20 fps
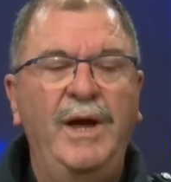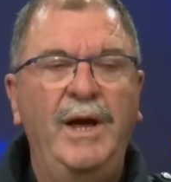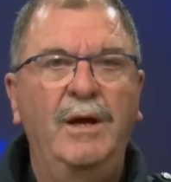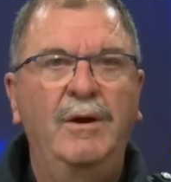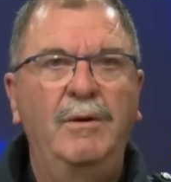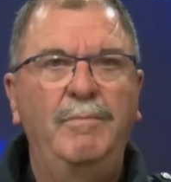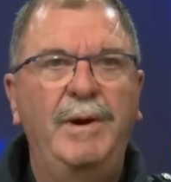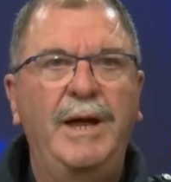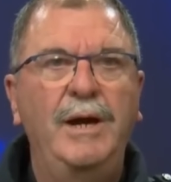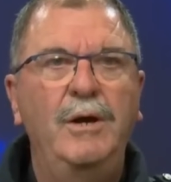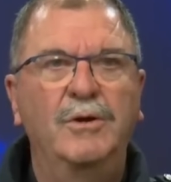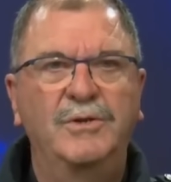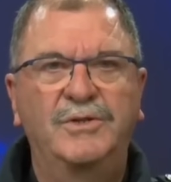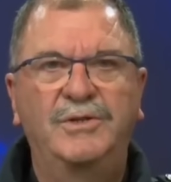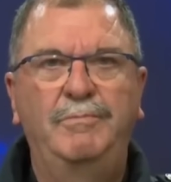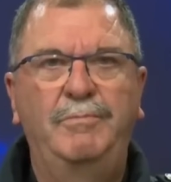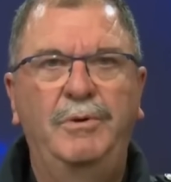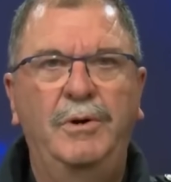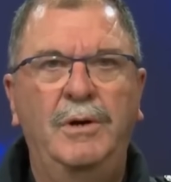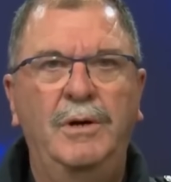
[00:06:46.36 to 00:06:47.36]
đi xe
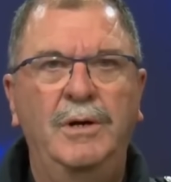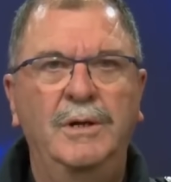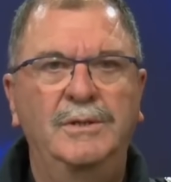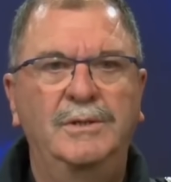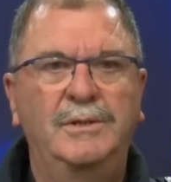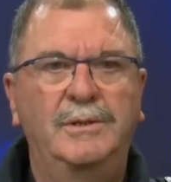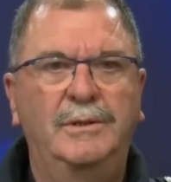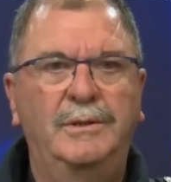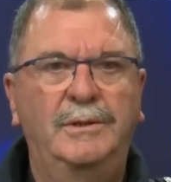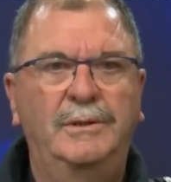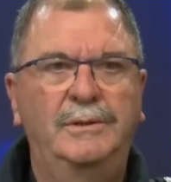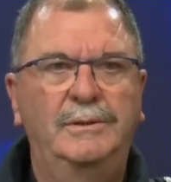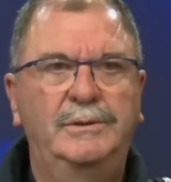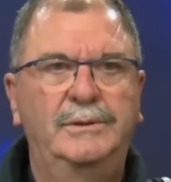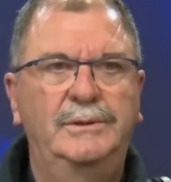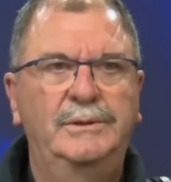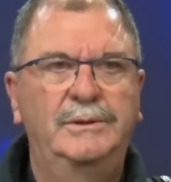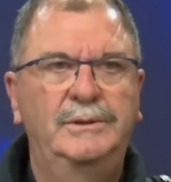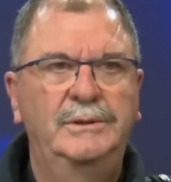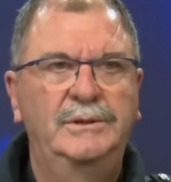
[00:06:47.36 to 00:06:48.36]
scooter điện vì
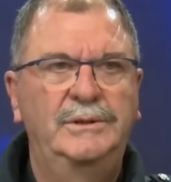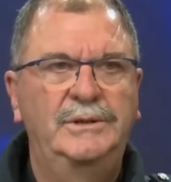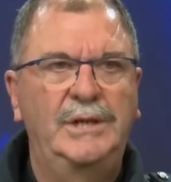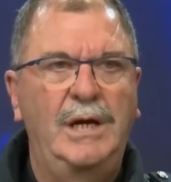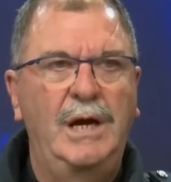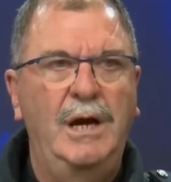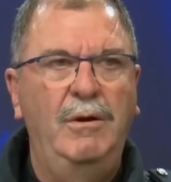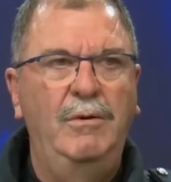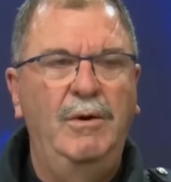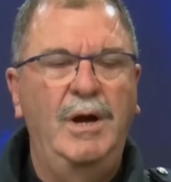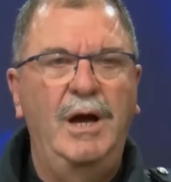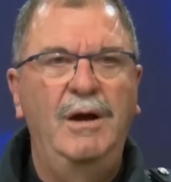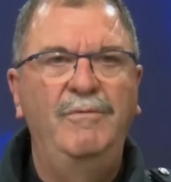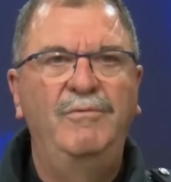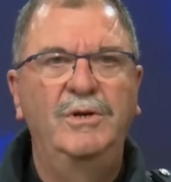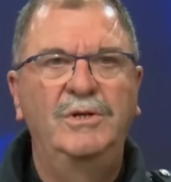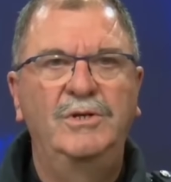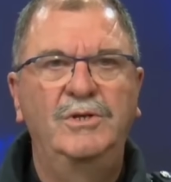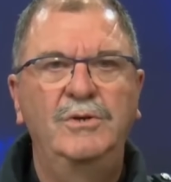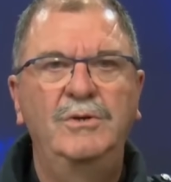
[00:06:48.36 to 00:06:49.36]
không tuân thủ đèn
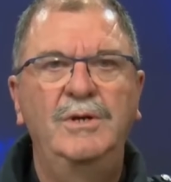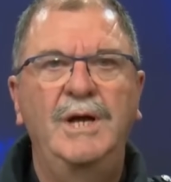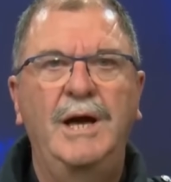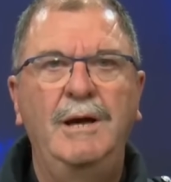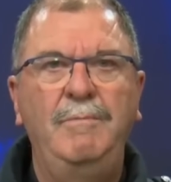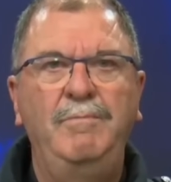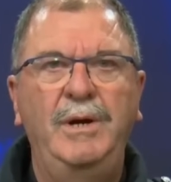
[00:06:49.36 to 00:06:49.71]
giao thông,